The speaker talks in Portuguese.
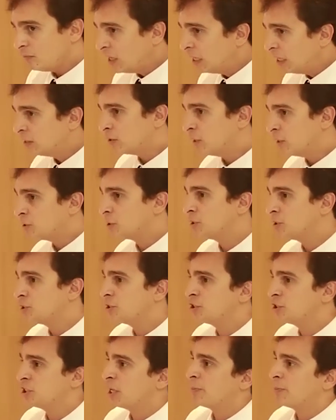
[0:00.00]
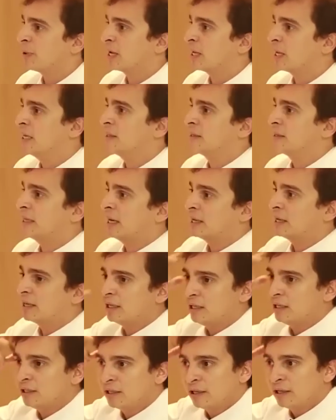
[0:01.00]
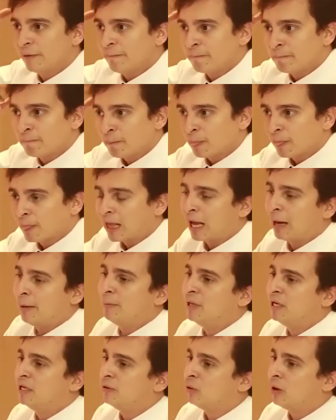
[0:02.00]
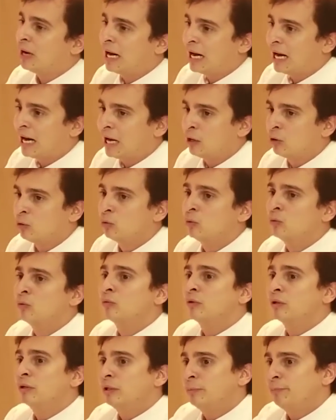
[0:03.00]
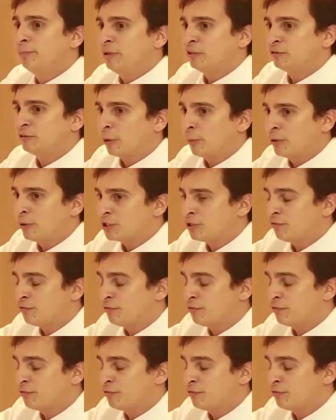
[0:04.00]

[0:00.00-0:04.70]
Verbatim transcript: Então a gente indica para quem tem aquele cabelinho ralo, principalmente que